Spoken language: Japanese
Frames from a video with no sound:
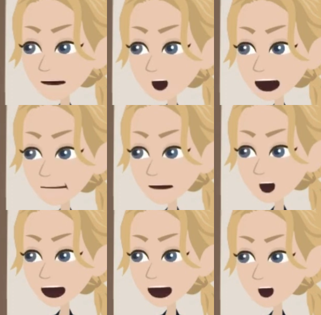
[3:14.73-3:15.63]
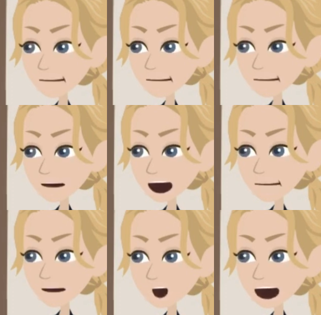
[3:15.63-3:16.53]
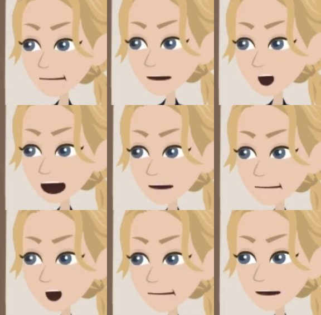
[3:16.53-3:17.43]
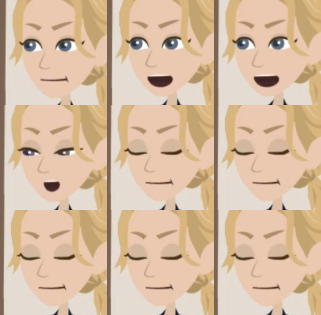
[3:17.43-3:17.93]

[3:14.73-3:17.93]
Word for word: 家の電話とネット回線を解約しました。